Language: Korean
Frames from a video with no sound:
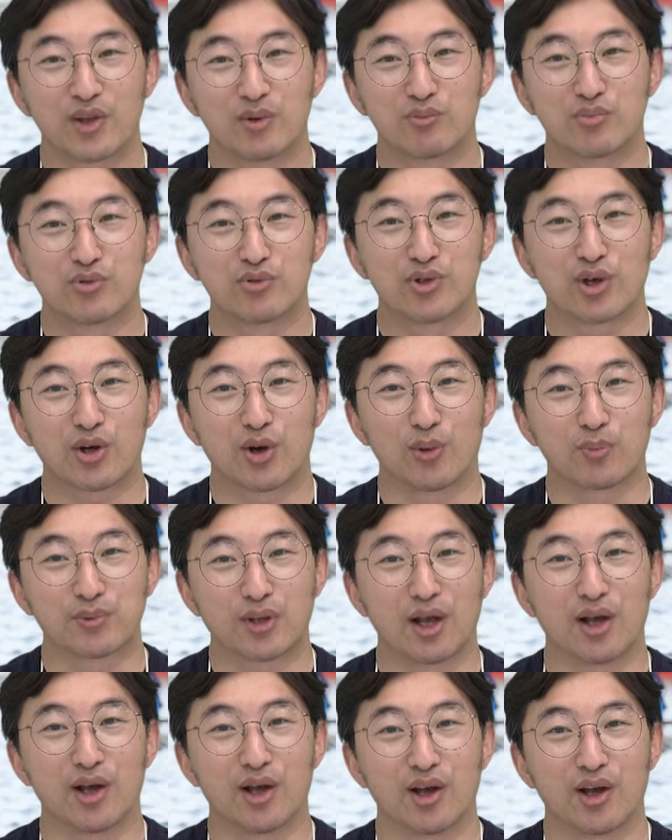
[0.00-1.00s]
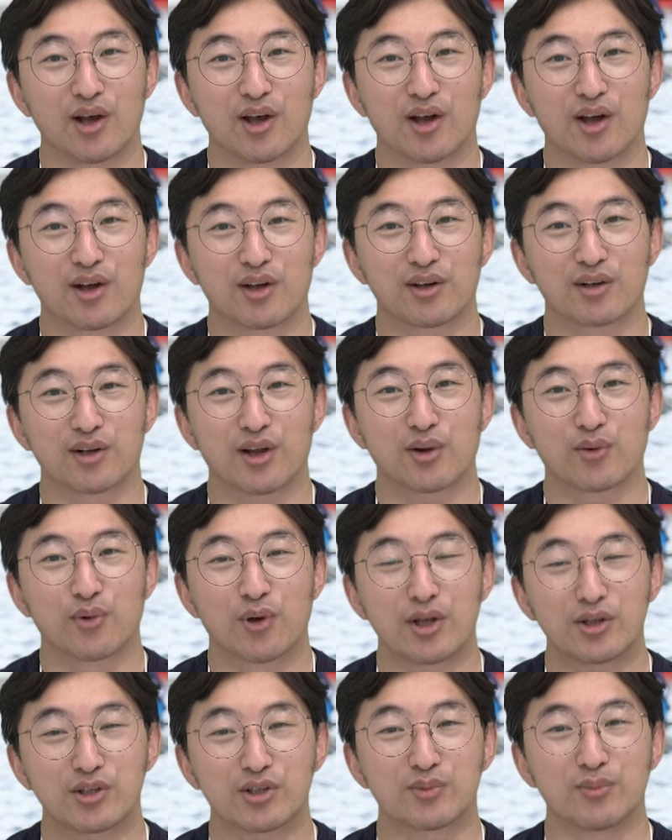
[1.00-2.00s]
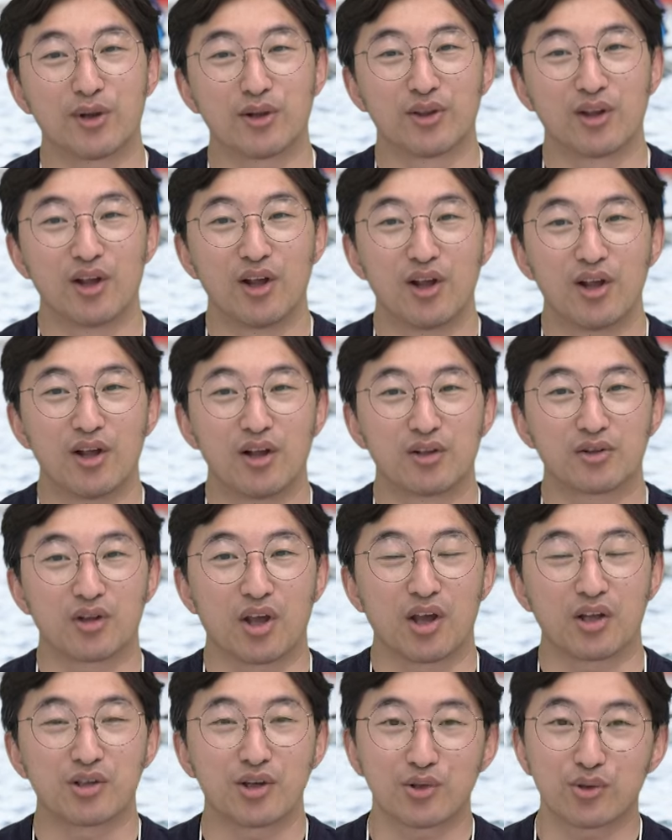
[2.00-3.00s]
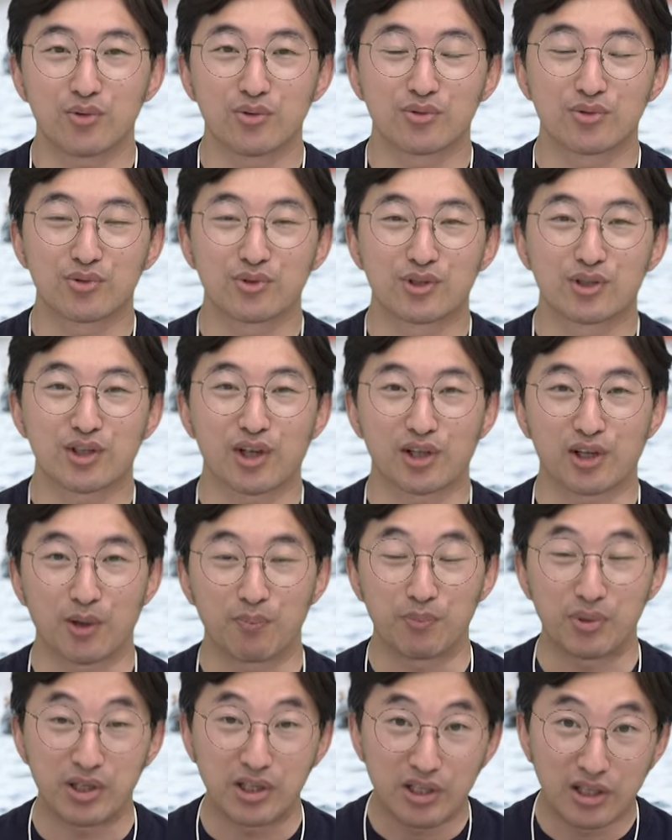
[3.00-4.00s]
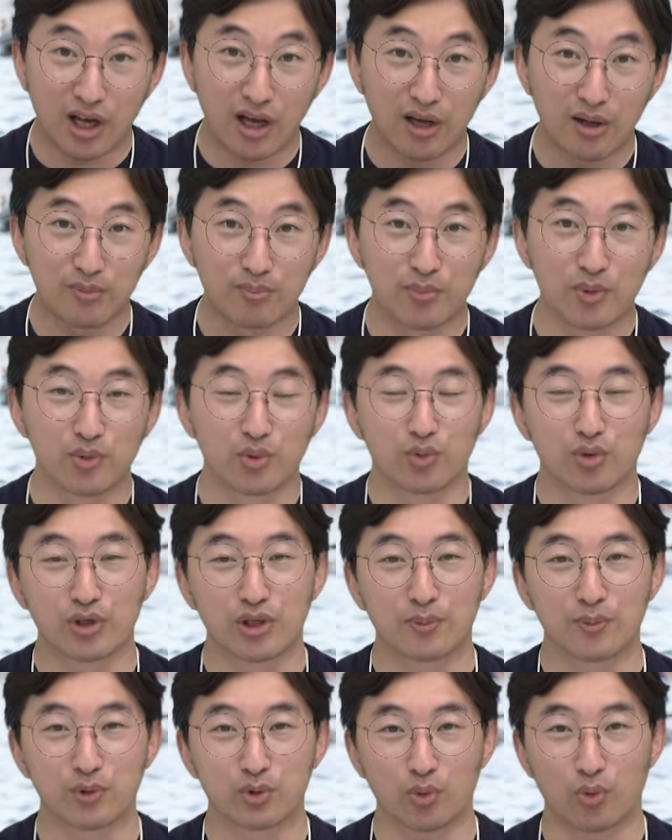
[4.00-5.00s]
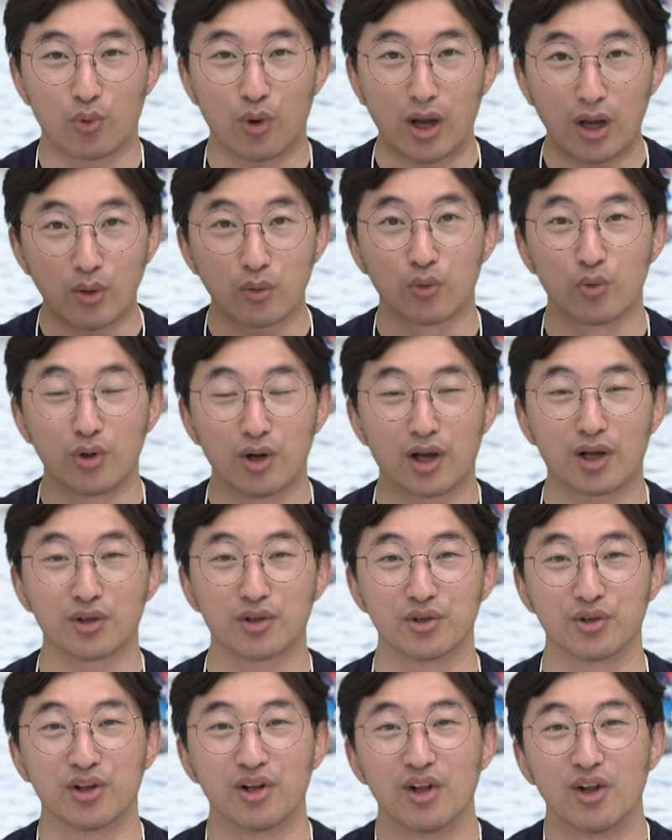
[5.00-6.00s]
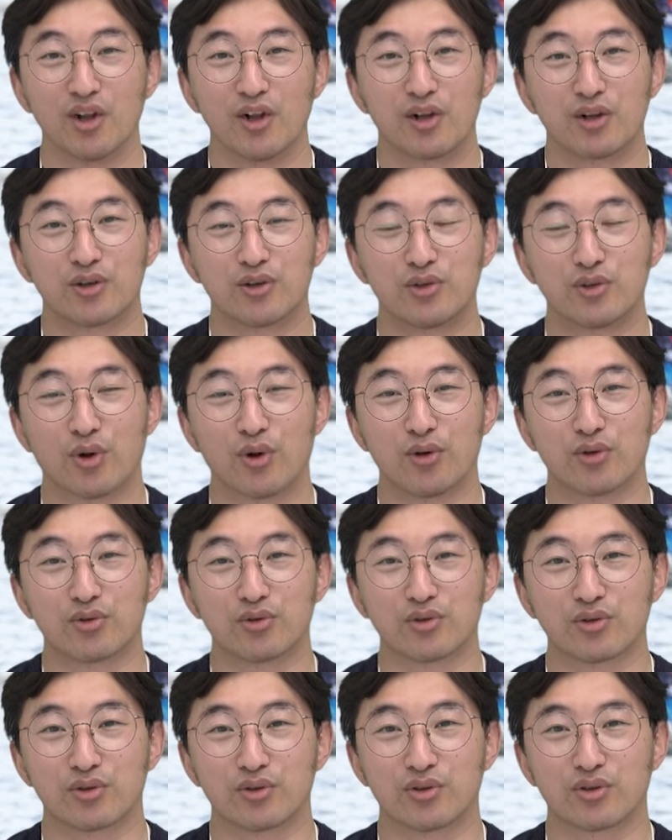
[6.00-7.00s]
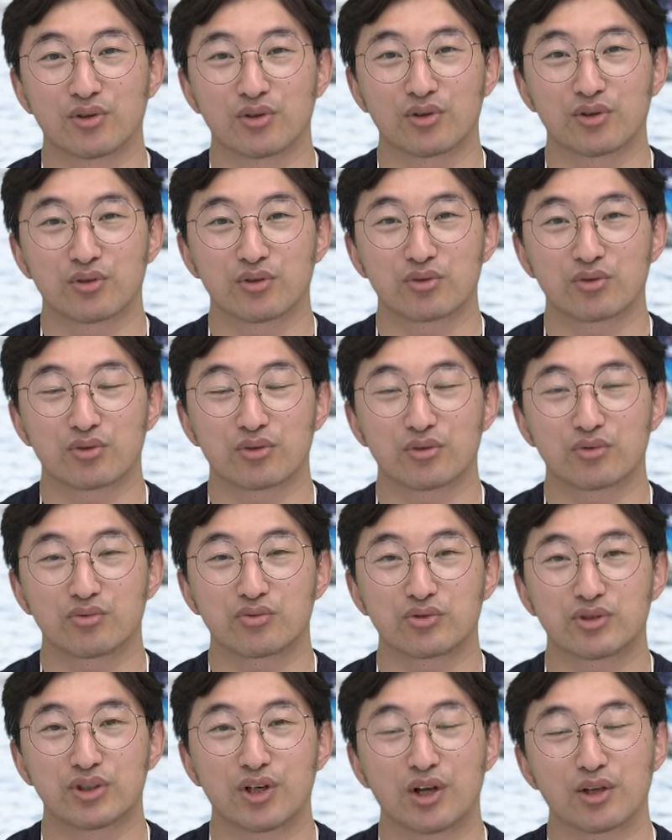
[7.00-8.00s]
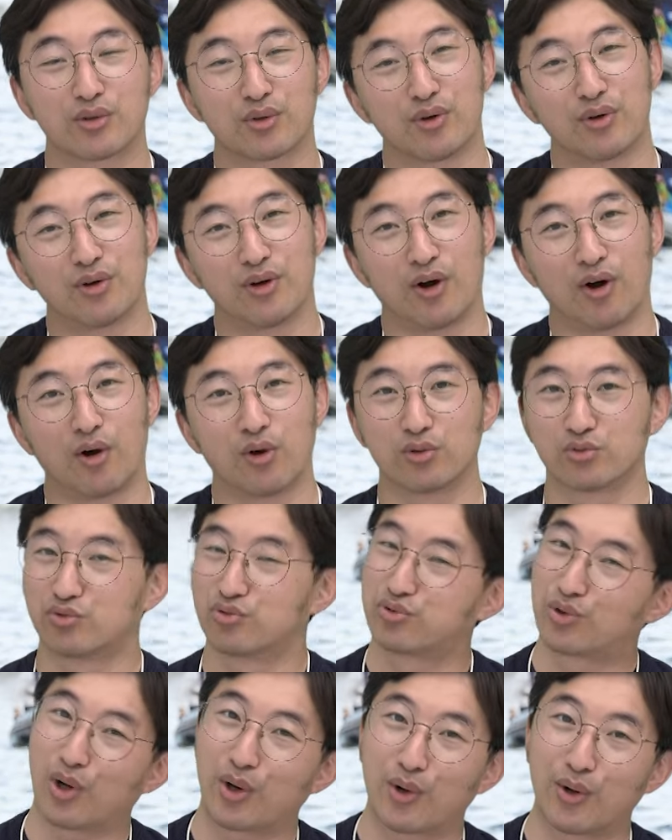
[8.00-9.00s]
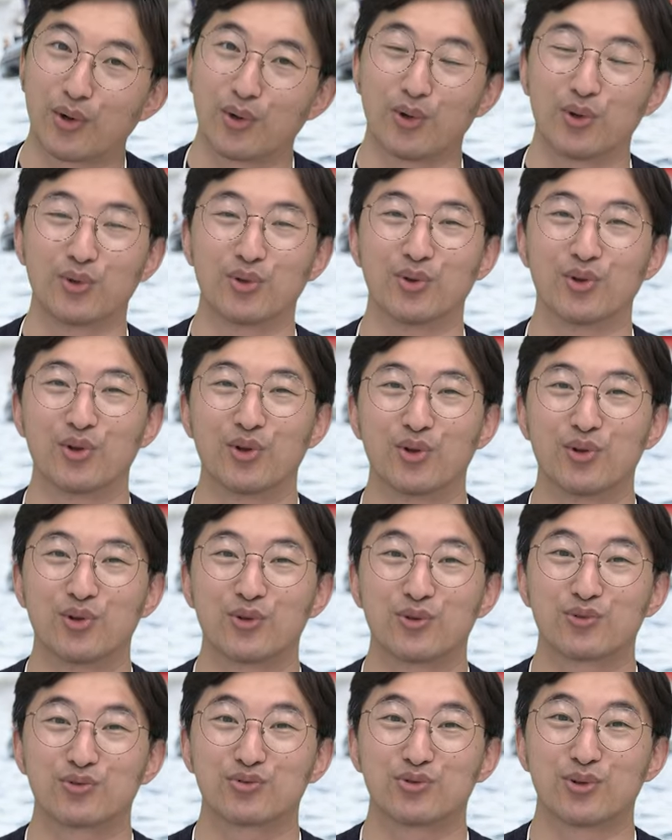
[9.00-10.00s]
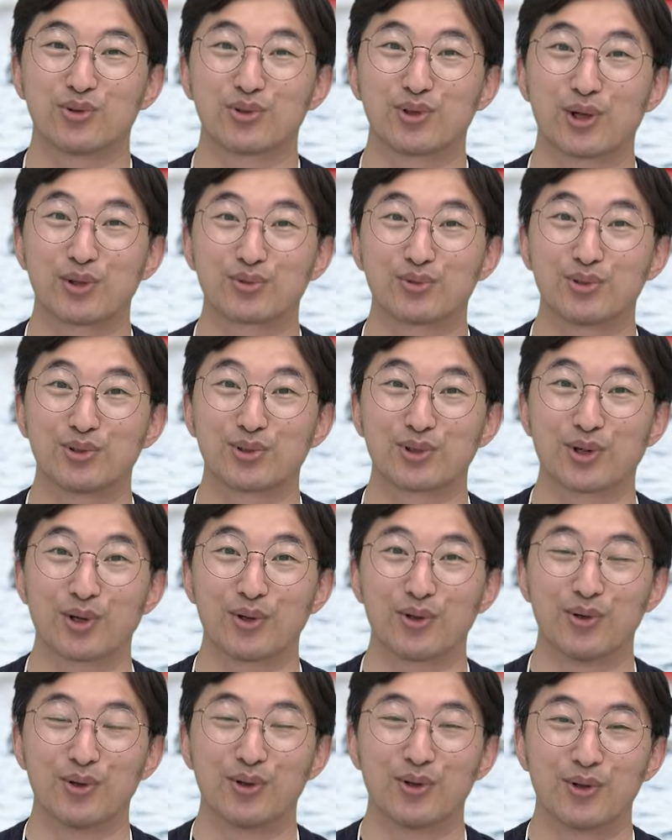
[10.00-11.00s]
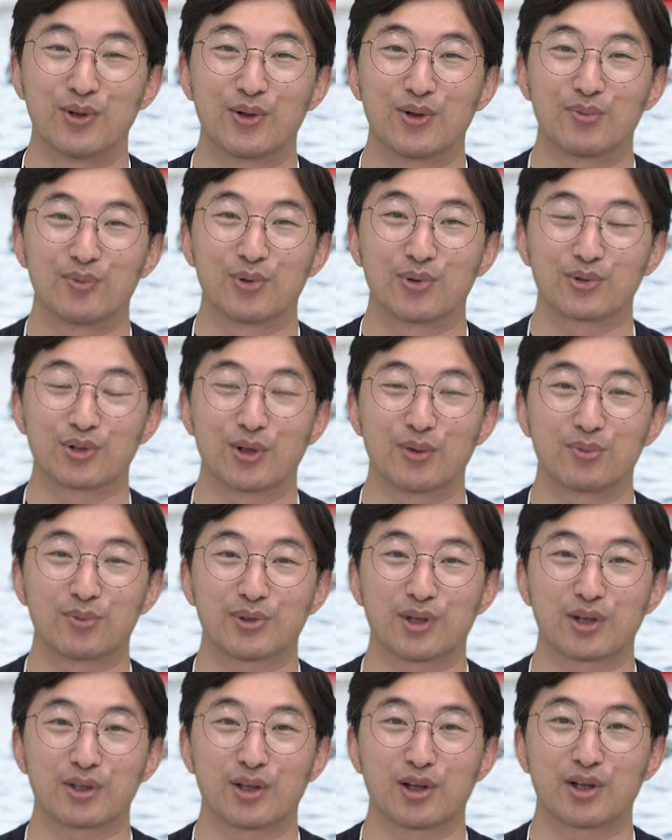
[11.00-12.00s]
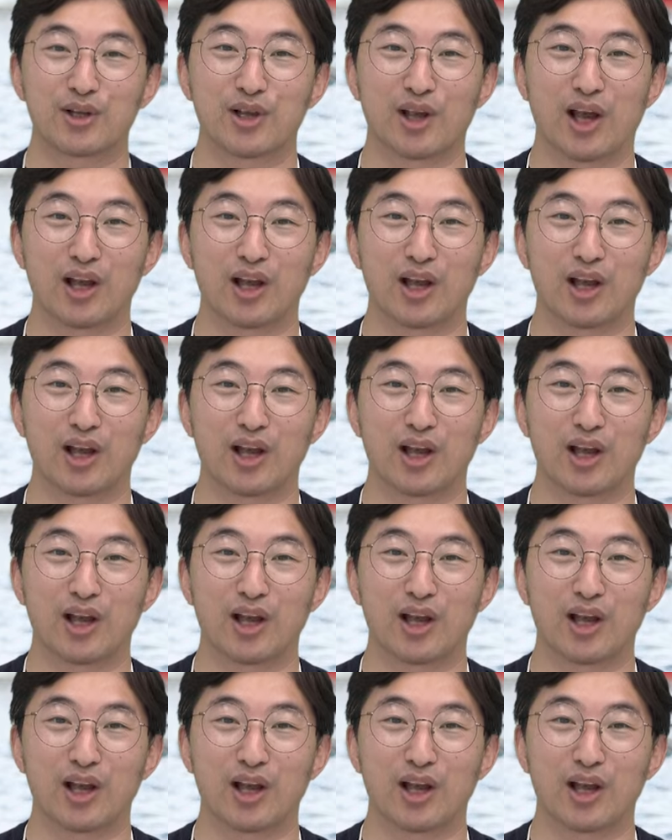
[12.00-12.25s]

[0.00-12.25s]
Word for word: 문제가 없다라고 했지만 대장균 수치가 이렇게 비가 한 번 오고 나면 또 확 올라가는 그런 수질에서 아, 누가 과연 수영을 할 수 있을까요? 뭐참 상당히